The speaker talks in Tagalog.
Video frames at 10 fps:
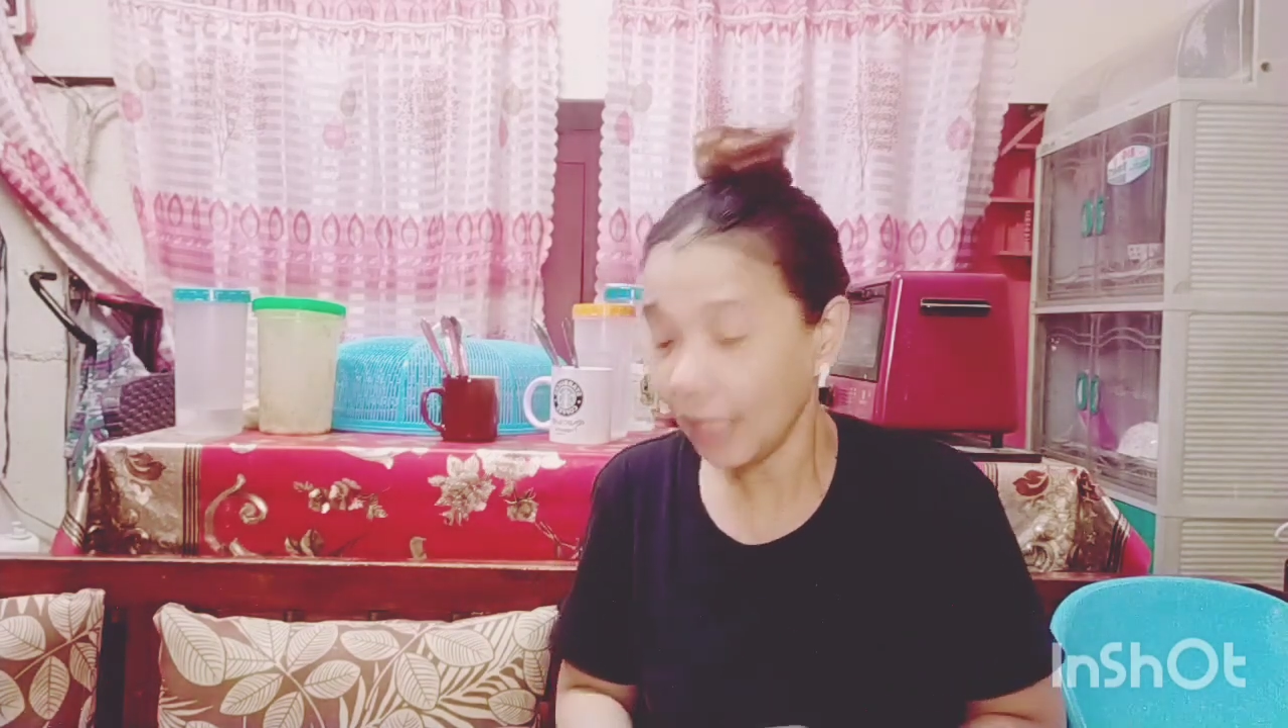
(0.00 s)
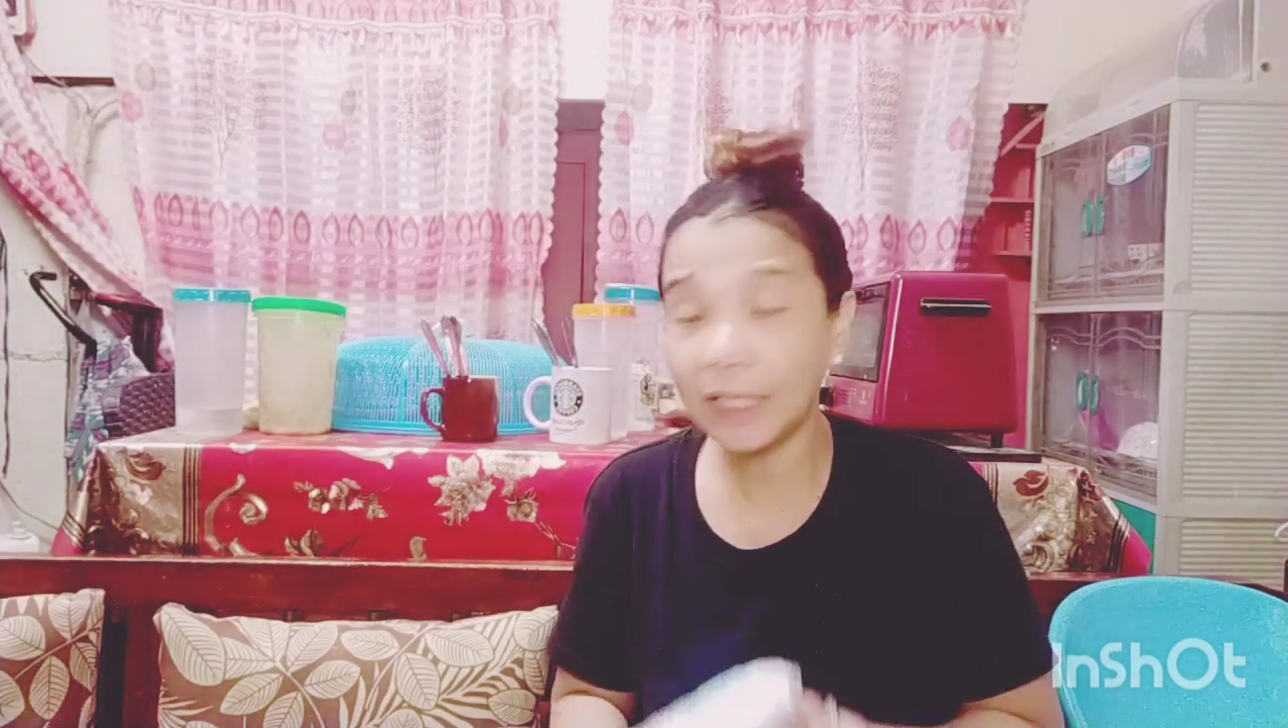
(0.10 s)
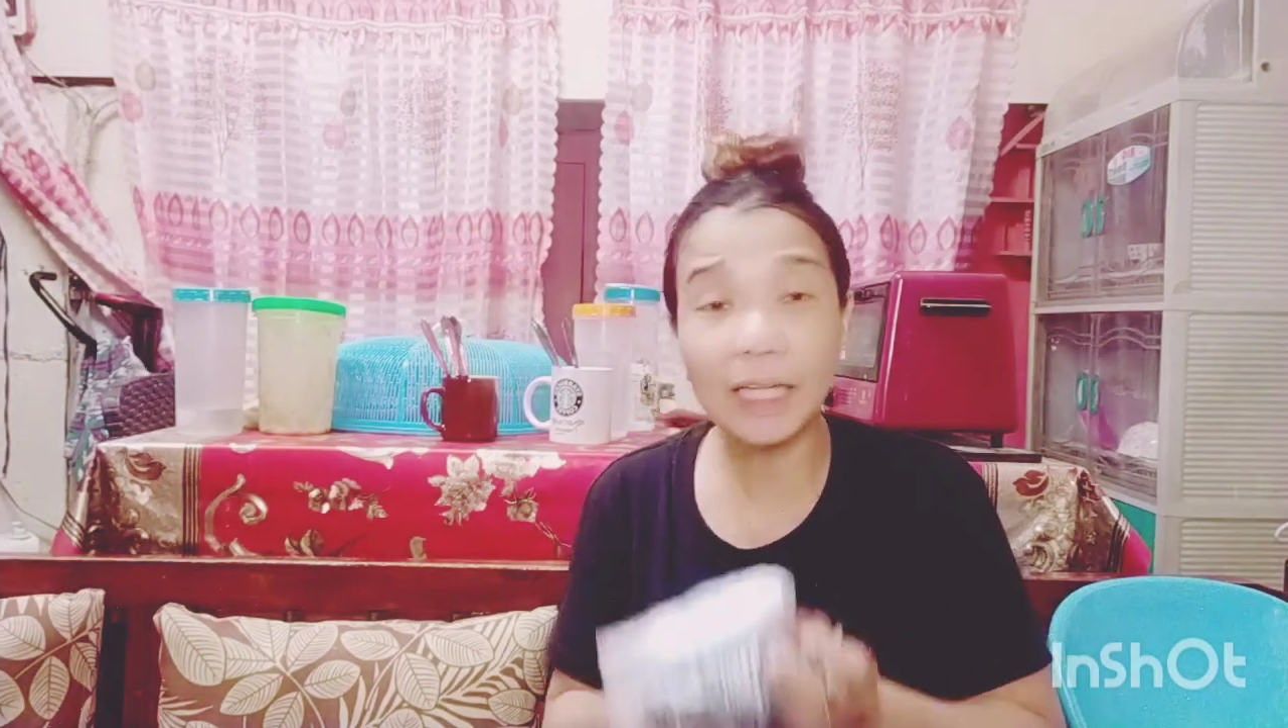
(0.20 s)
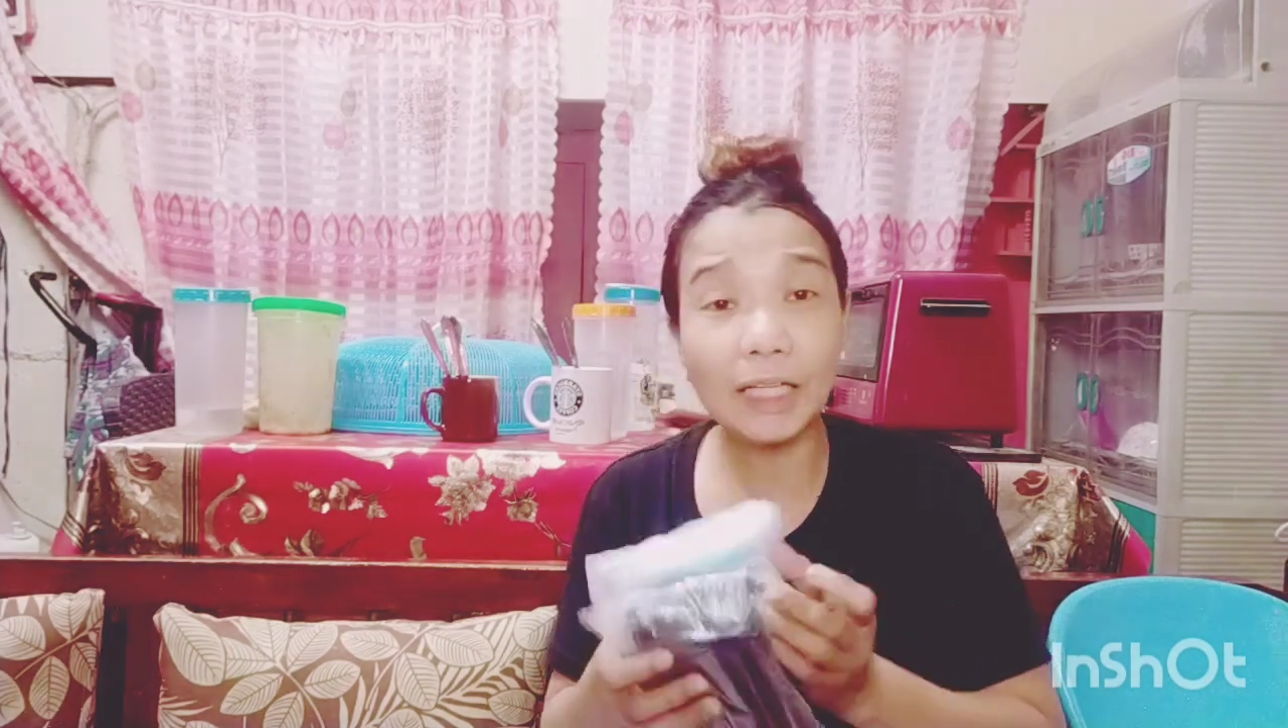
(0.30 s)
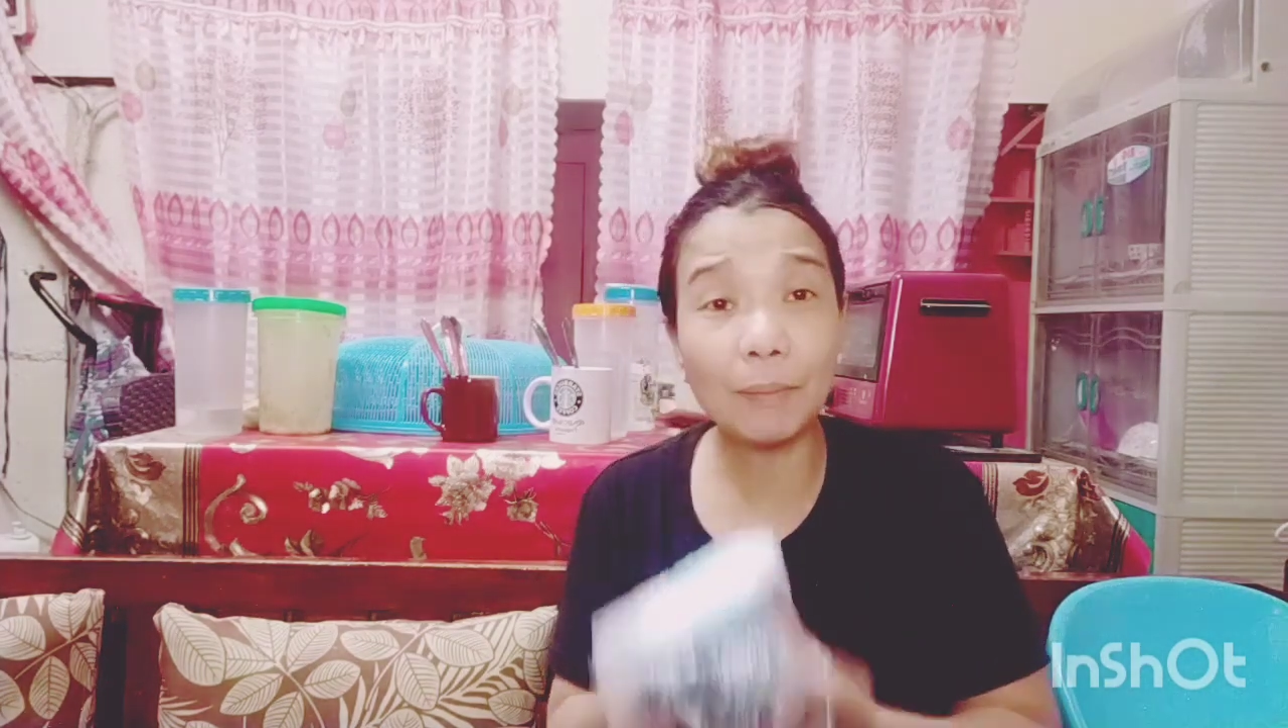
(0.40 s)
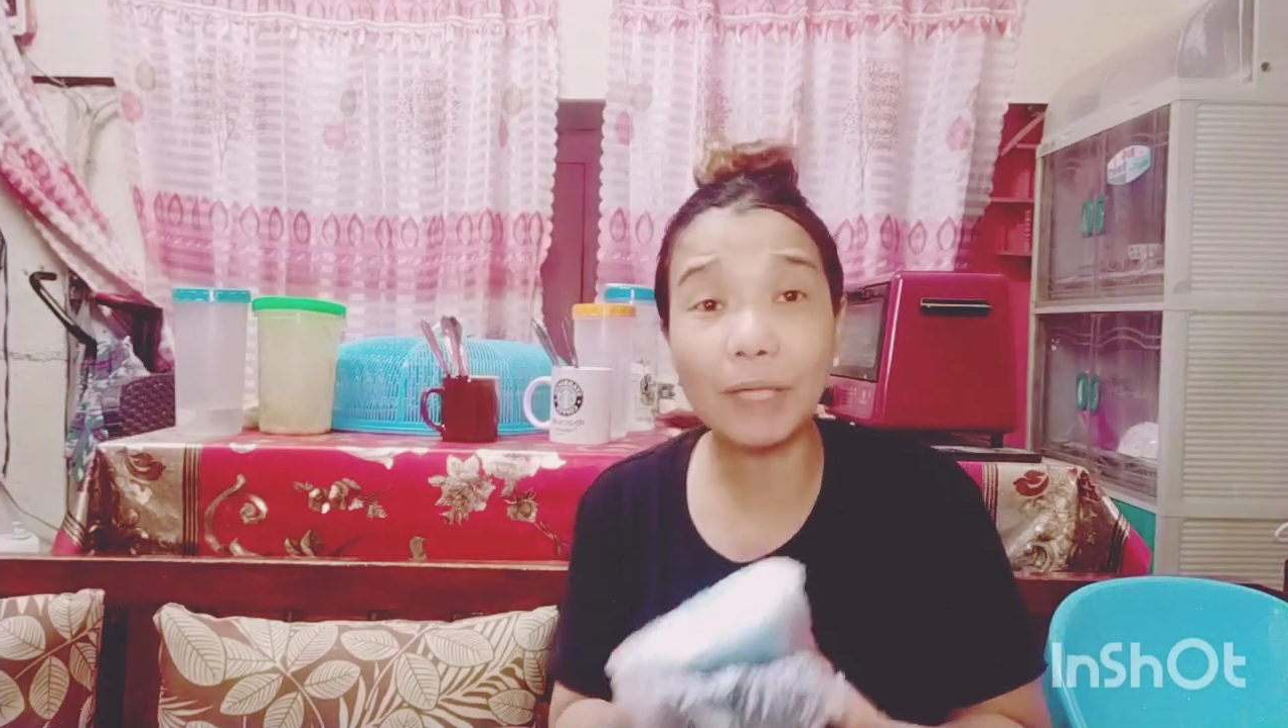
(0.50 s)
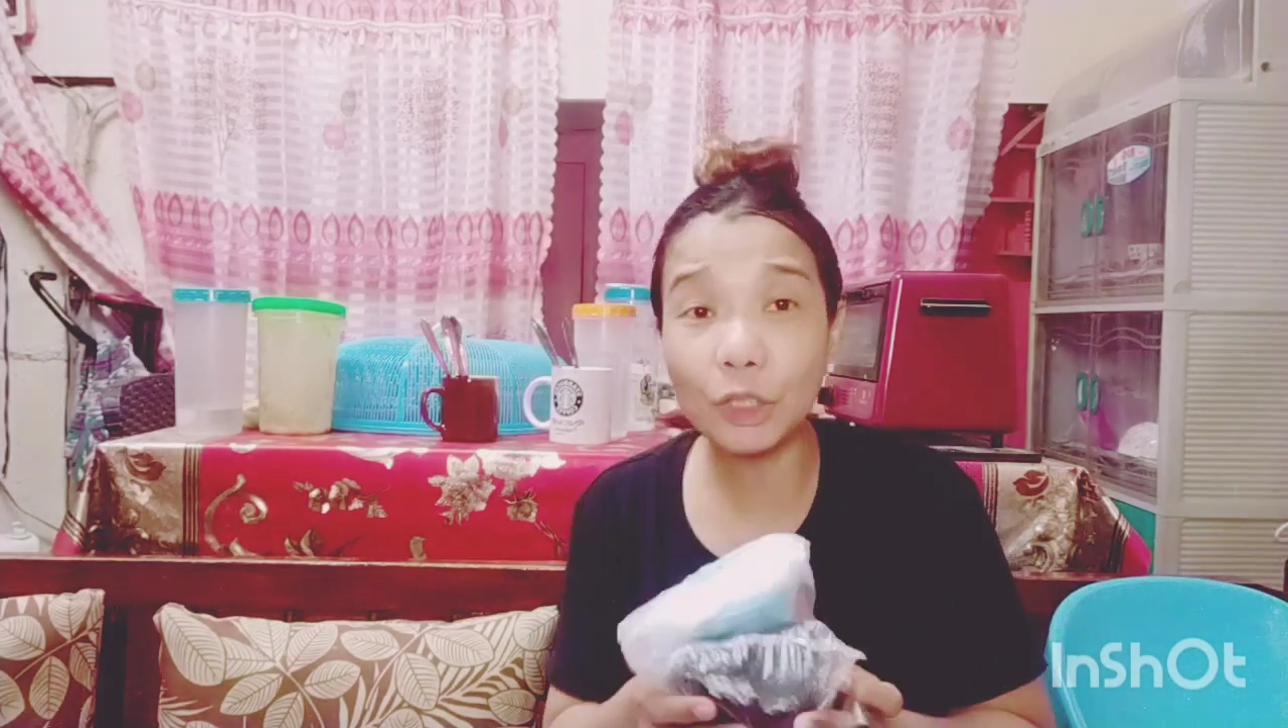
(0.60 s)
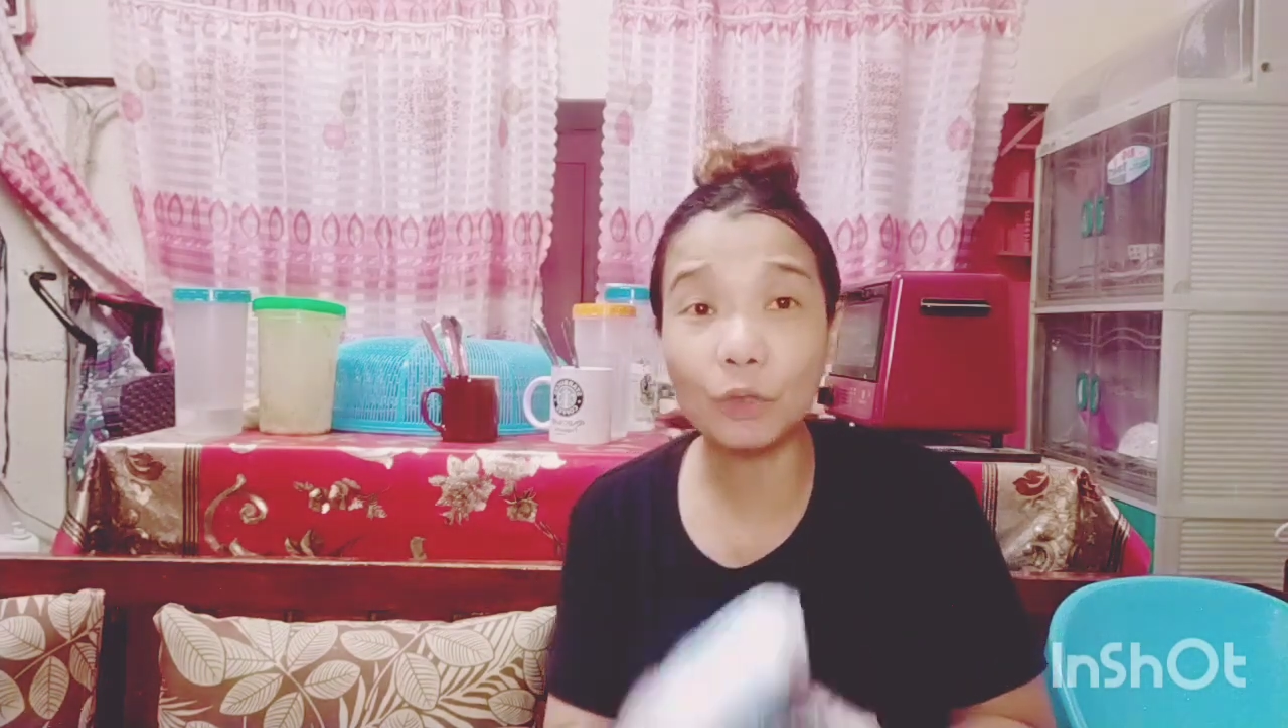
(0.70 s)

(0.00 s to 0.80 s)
hindi lang naman